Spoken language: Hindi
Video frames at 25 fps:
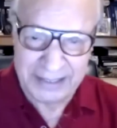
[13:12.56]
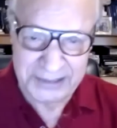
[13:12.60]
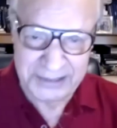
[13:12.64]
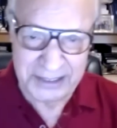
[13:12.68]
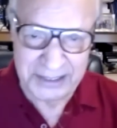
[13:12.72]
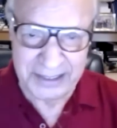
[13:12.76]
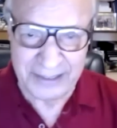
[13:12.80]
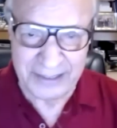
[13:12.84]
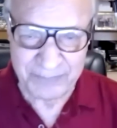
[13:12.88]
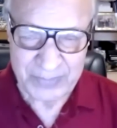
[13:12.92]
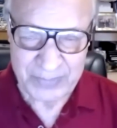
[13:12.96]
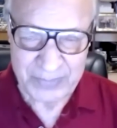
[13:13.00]

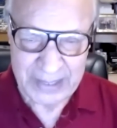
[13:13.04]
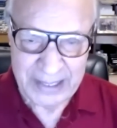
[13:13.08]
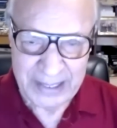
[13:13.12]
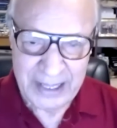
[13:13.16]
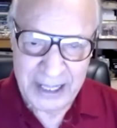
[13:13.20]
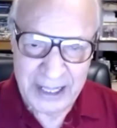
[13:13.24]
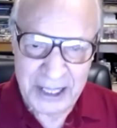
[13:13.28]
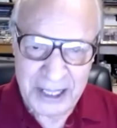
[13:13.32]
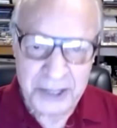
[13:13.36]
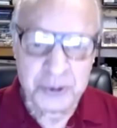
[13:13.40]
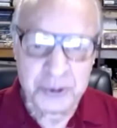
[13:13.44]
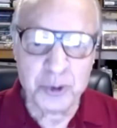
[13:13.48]
देना
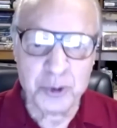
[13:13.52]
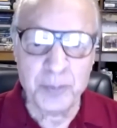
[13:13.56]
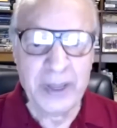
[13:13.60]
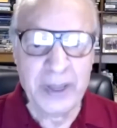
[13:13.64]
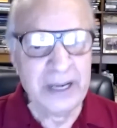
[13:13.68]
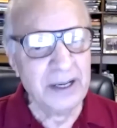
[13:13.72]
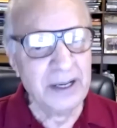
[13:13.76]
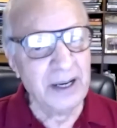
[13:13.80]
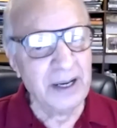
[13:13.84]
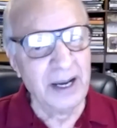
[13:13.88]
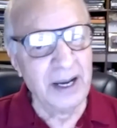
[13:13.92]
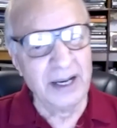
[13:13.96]
तो
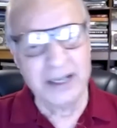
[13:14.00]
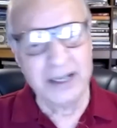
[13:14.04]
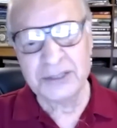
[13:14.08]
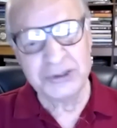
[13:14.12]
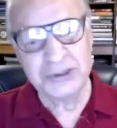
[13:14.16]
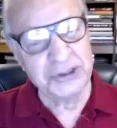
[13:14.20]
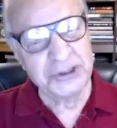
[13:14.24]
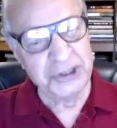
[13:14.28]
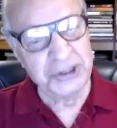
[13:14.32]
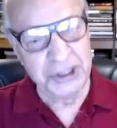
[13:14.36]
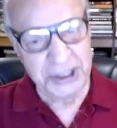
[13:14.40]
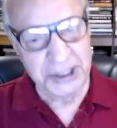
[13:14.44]
मैंने कहा कच
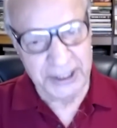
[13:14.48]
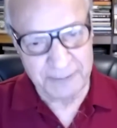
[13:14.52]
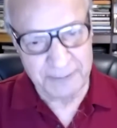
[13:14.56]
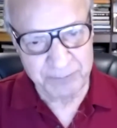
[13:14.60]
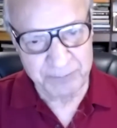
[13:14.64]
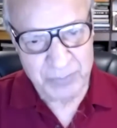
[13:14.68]
ठीक है